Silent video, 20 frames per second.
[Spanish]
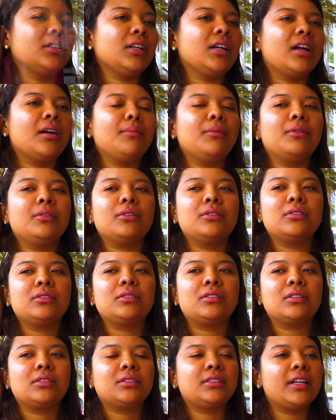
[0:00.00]

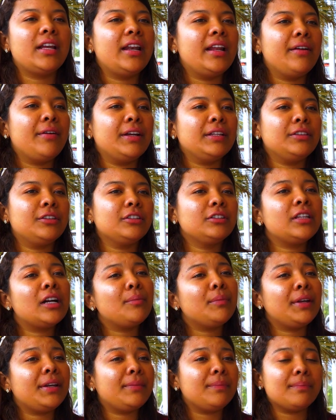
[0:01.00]
digamos si el evento
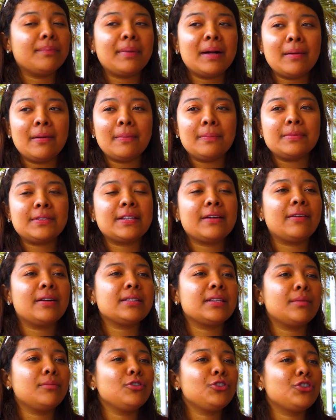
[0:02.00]
también va, se
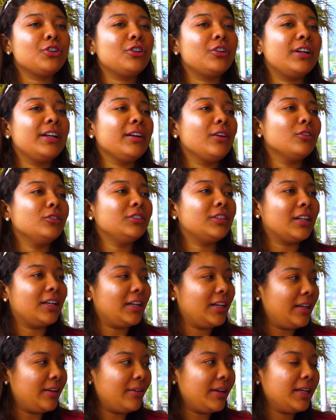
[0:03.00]
basa mucho en
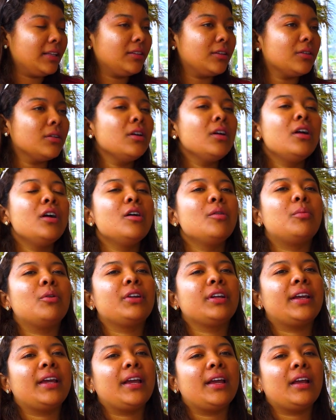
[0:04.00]
contar el evento,
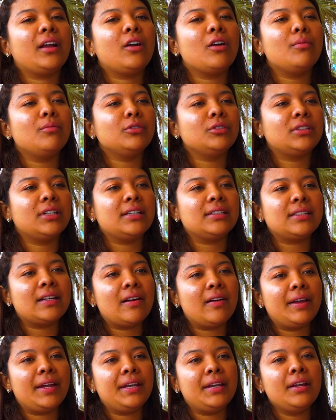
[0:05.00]
porque como ustedes
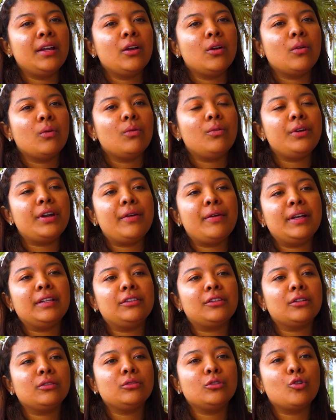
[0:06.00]
saben, un
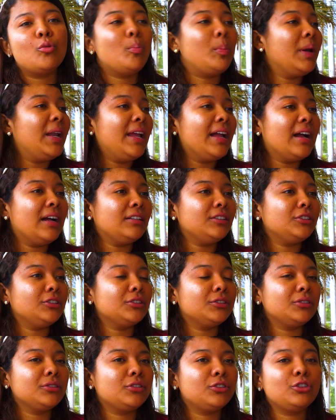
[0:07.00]
evento de un
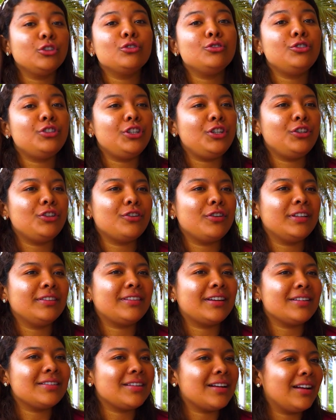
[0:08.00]
cumpleaños de un niño de
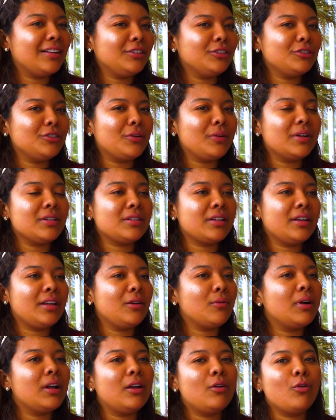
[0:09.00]
tres años no va a ser
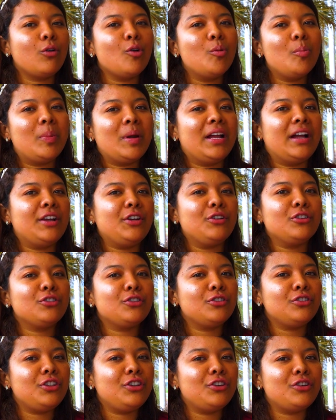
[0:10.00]
igual a un cumpleaños
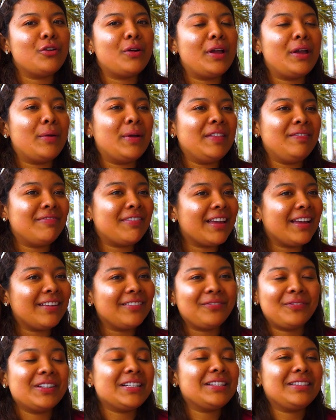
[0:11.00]
de un niño de 20,
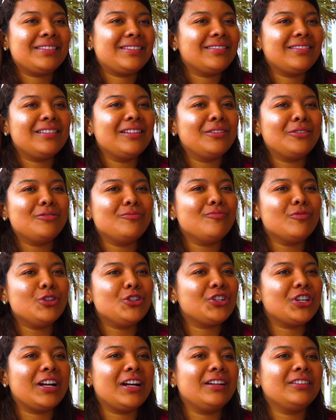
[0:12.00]
pues de un,
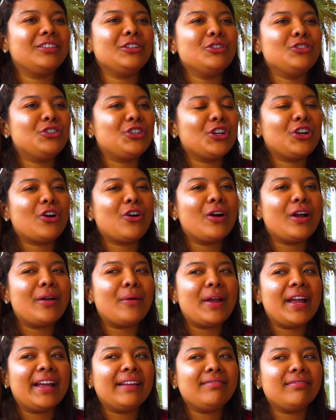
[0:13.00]
chico, de, un chico
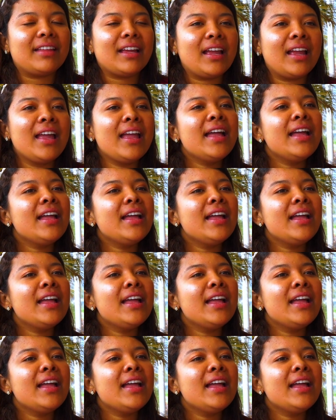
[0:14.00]
de 20.